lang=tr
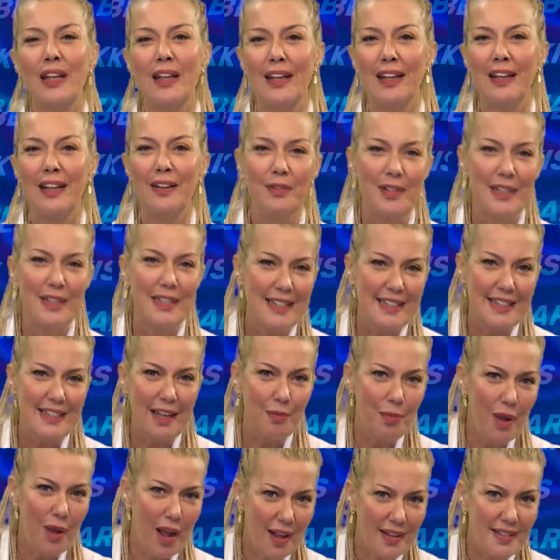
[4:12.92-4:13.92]
Ee,
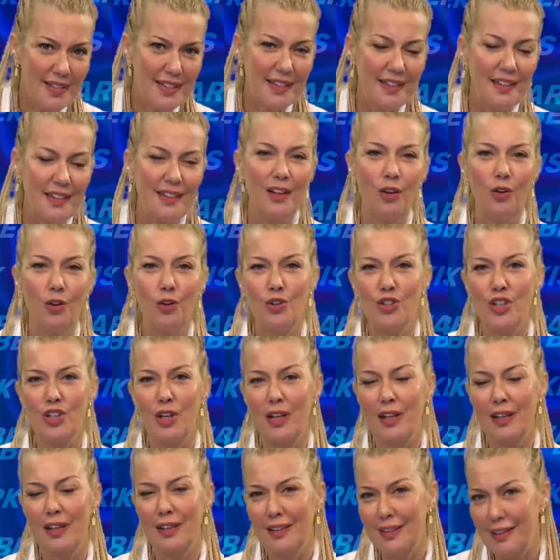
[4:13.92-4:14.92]
size bazı önce
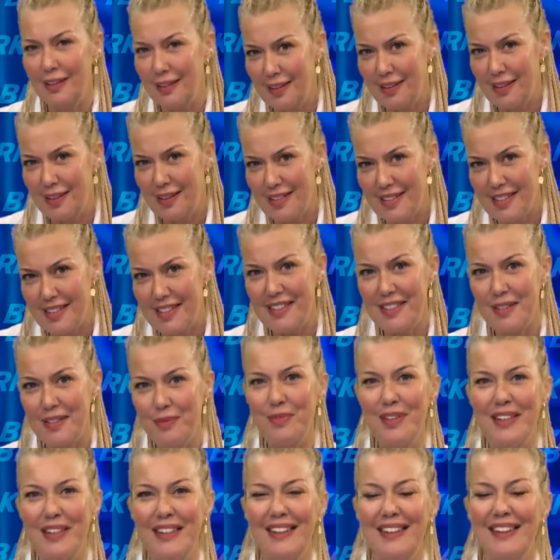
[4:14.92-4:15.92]
e, kız
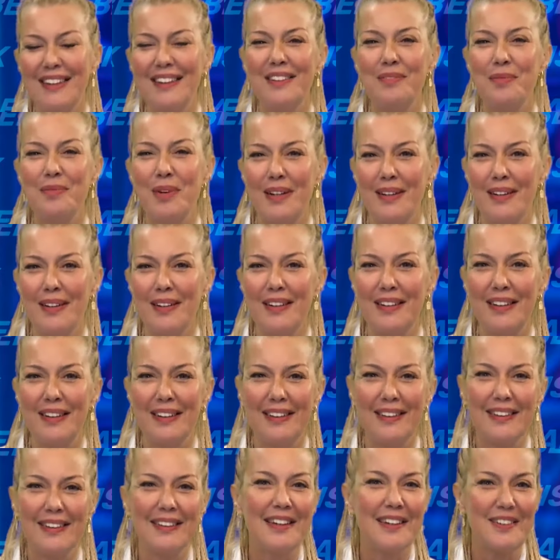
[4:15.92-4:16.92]
isimleri,
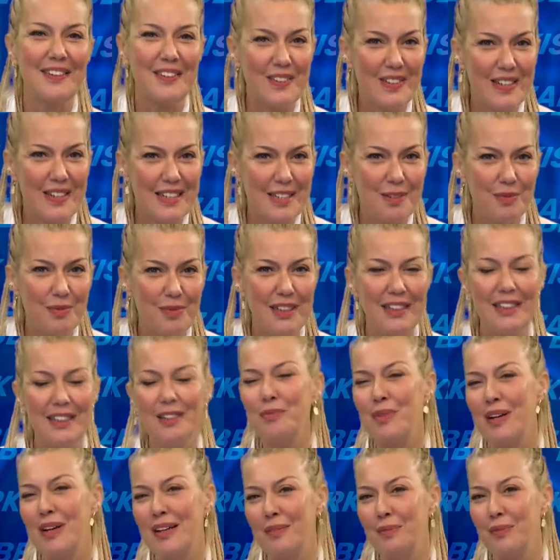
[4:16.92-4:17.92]
e, kadın
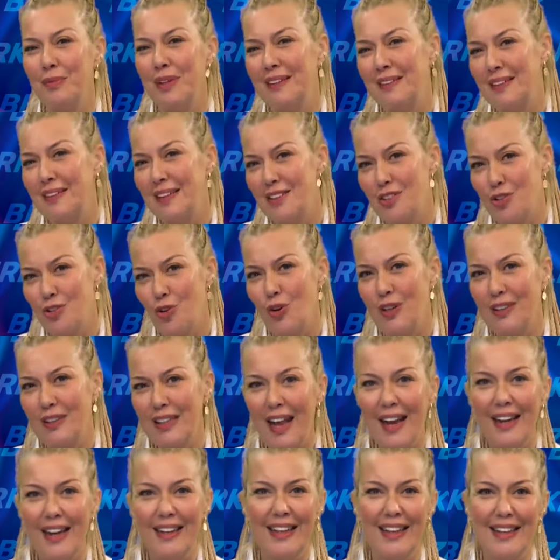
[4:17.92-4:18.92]
isimlerini ve de sonra da
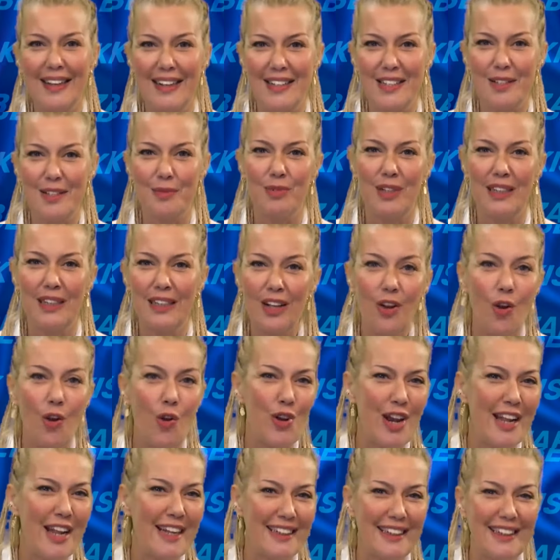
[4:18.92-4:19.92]
erkek isimleri
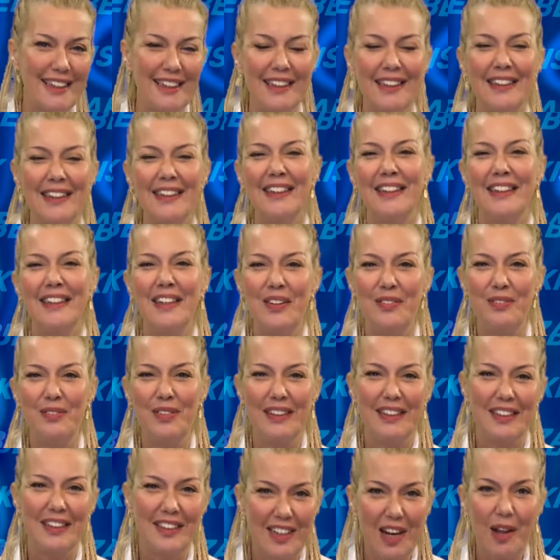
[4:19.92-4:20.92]
örnekleri
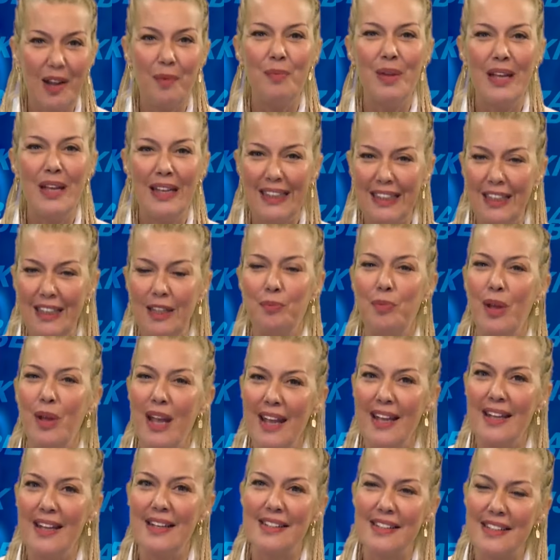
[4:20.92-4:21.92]
vereceğim ki
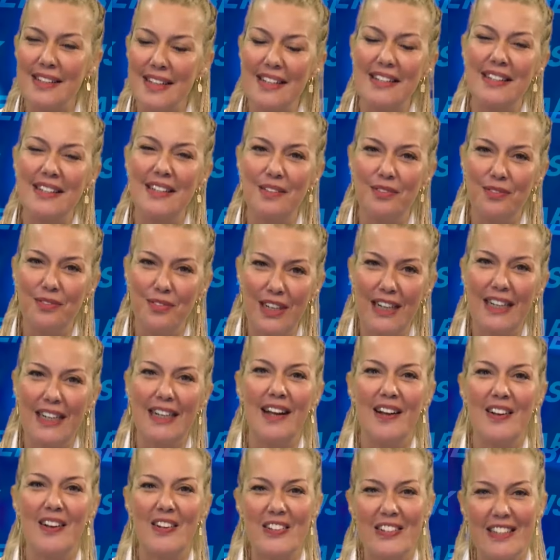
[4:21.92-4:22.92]
B sesinin
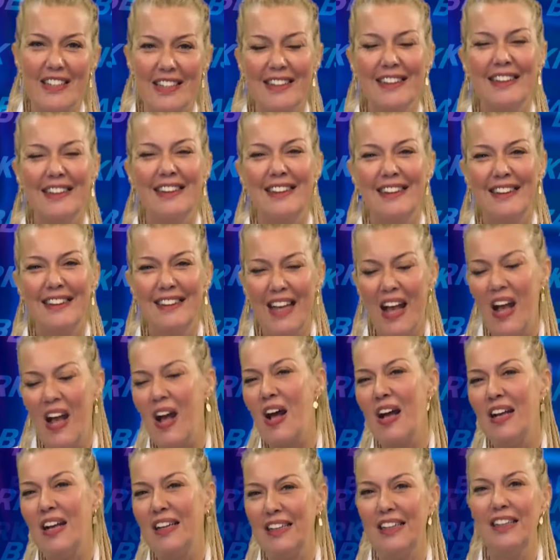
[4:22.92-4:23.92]
frekansı
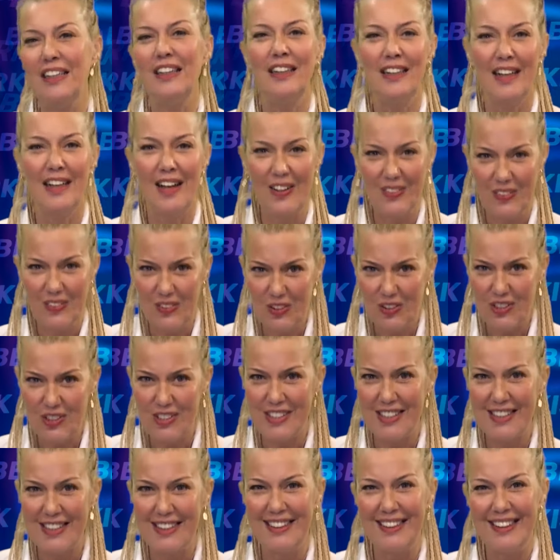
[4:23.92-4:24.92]
daha iyi
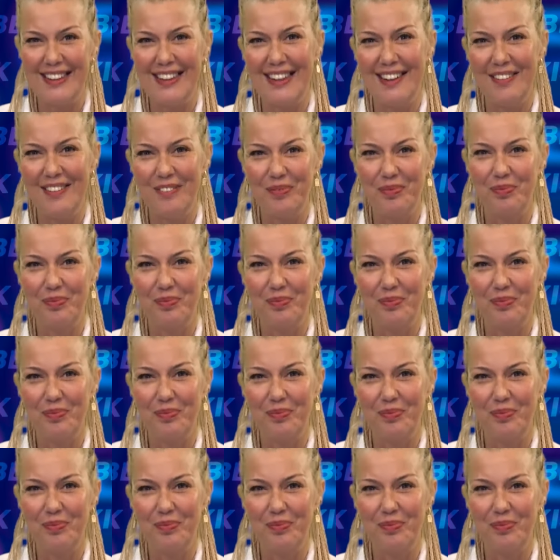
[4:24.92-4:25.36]
anlaşılsın diye.